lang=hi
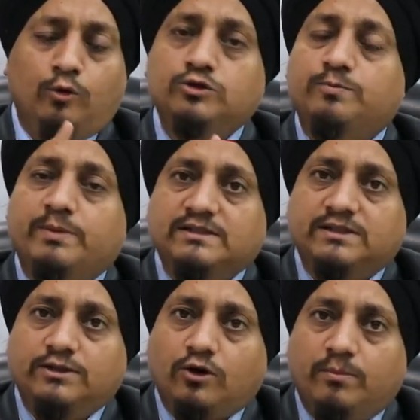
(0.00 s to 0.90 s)
उस
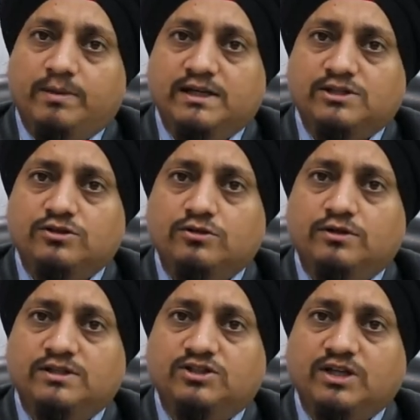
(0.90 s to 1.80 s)
प्रेजेंट ऑब्लिगेशन
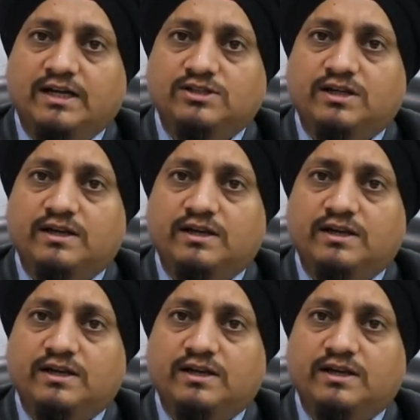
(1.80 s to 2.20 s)
को डिस्चार्ज